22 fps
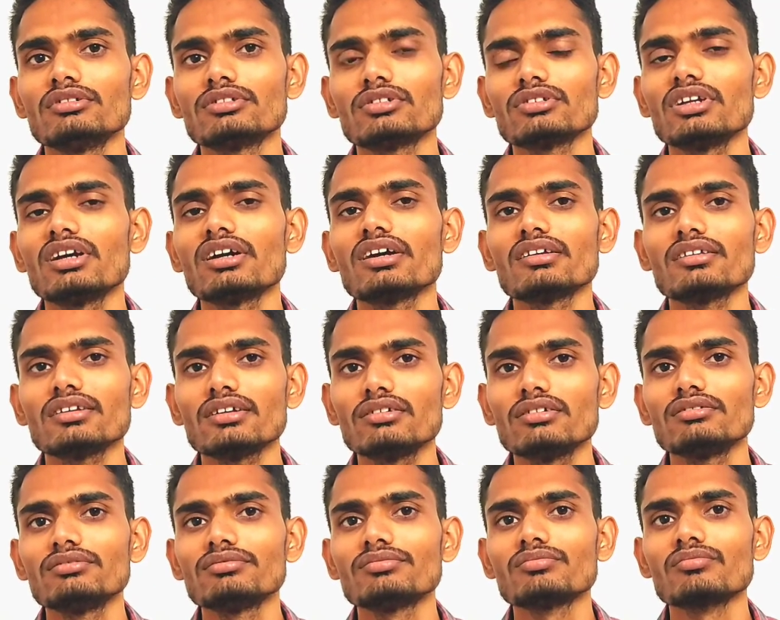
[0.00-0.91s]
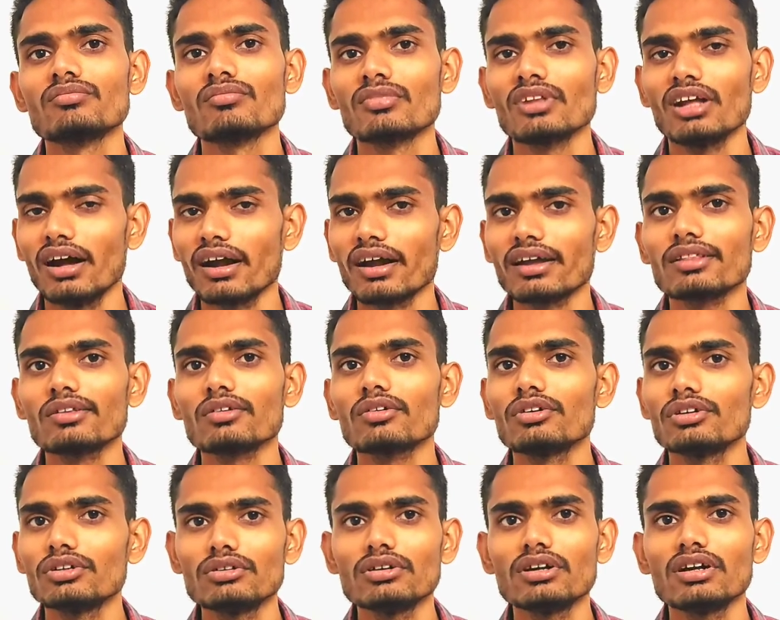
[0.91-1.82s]
सोचा कि चलो आगे तो
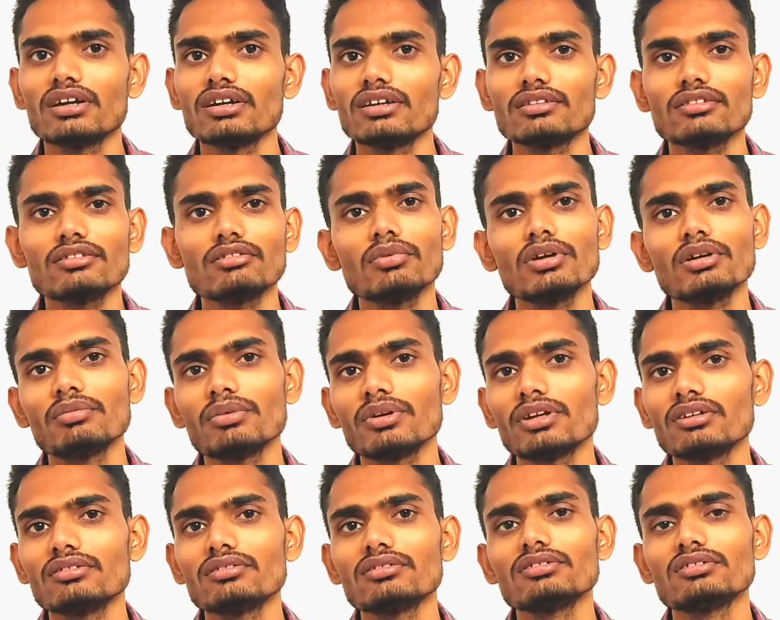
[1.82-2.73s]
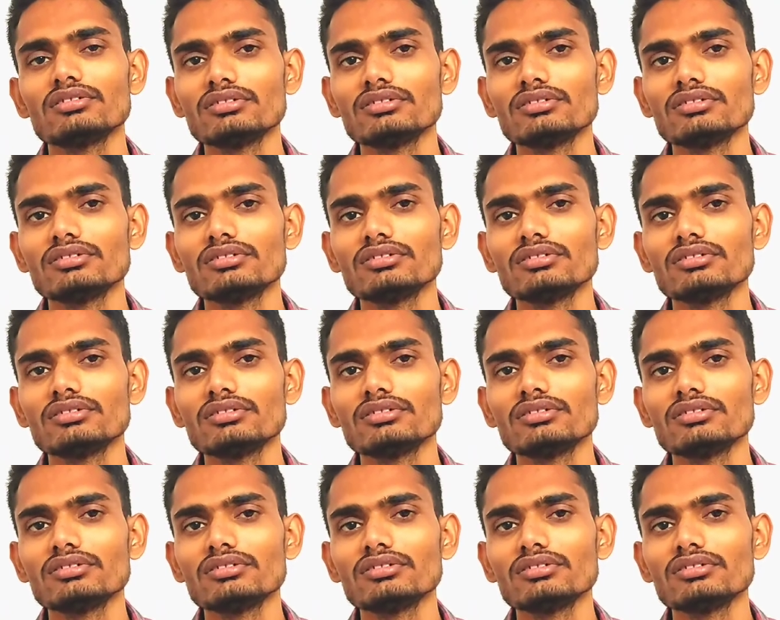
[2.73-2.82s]
कोई होगा ही तो मैं फिर